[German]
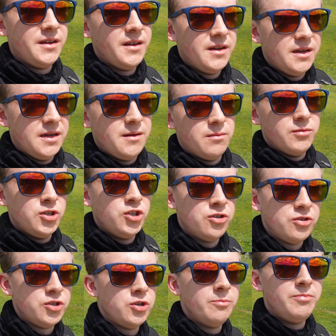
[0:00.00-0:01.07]
Ein
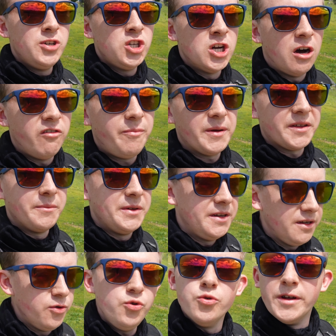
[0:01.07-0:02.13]
bisschen, bisschen aufpassen mit
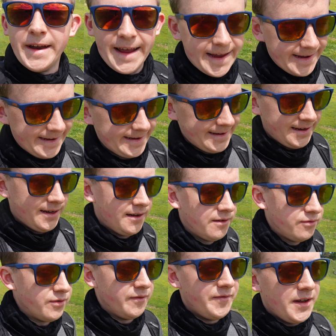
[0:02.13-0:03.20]
den Kühen, ne?
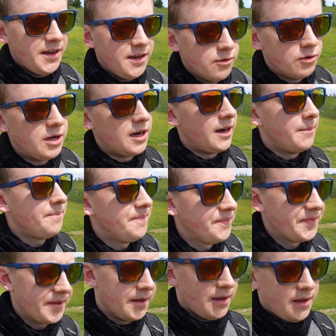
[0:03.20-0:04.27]
Vor allem, wenn die Junge
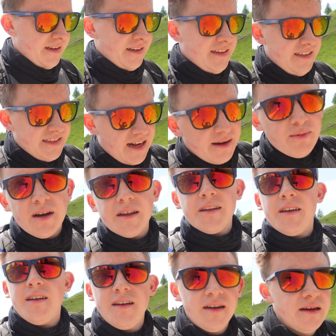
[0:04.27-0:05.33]
haben. Die
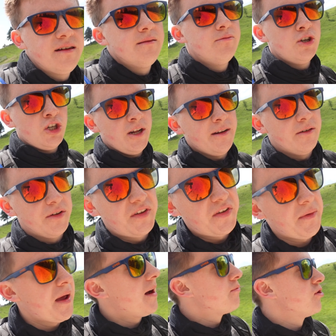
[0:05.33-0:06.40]
Seilbahn besteht aus
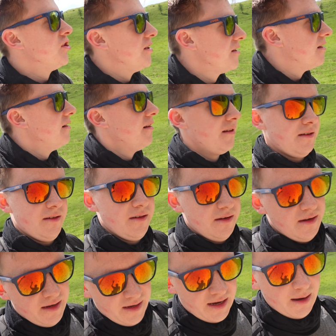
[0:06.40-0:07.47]
zwei
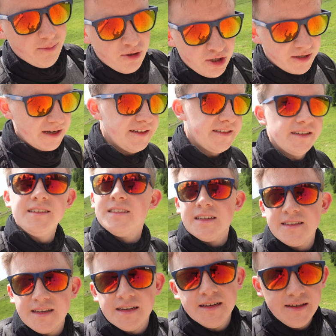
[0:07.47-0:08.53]
Abschnitten. Abschnitt 1 ist
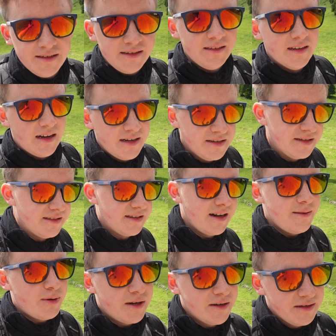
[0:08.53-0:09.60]
tatsächlich diese alte
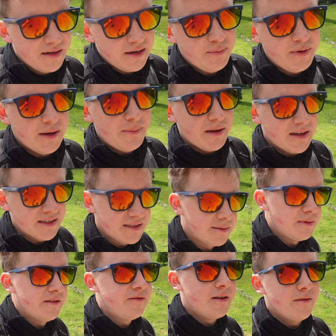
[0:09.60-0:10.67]
Seilbahn. Ich glaube, die habt ihr ganz
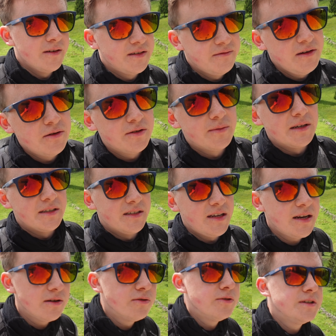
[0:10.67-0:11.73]
am Anfang des Videos mal
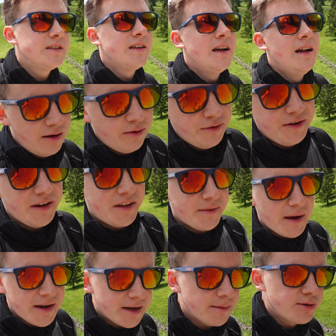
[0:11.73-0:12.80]
gesehen, kurz. Und der
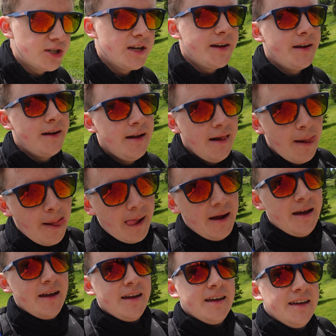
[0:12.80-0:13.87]
zweite Abschnitt
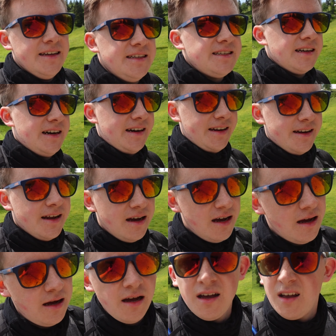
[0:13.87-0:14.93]
ist ein,
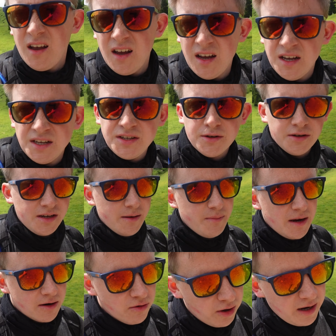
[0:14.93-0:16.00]
sorry, geht den
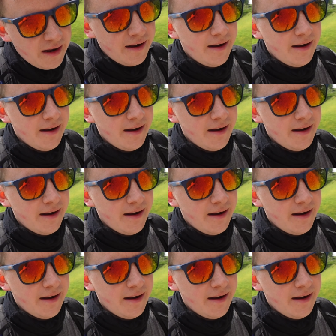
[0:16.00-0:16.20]
Berg hoch,